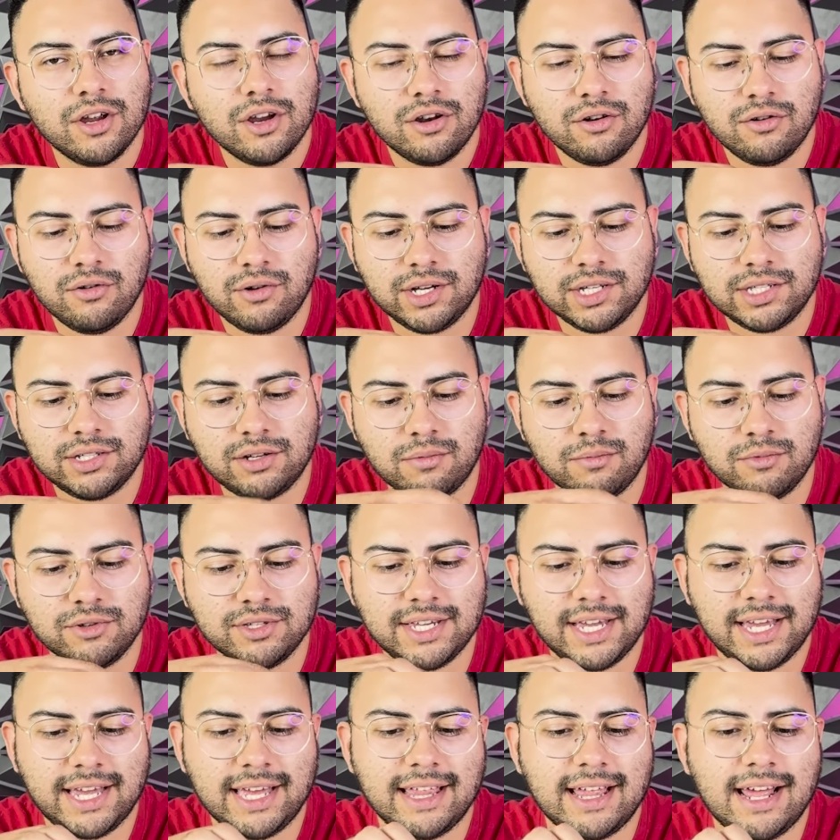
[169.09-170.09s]
No es como
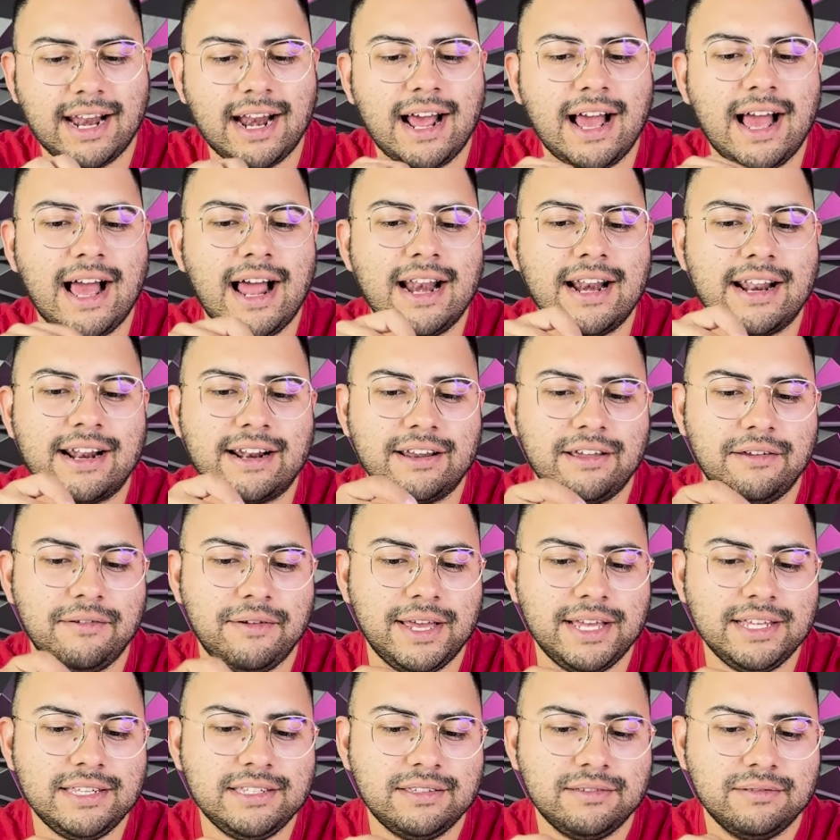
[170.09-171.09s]
si quedara al
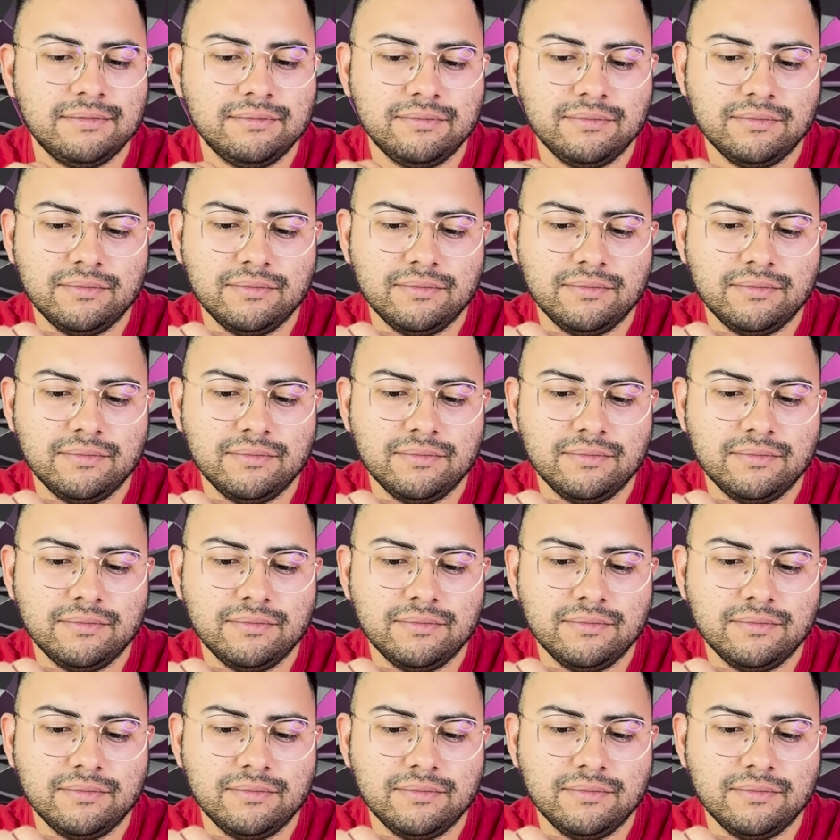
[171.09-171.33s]
revés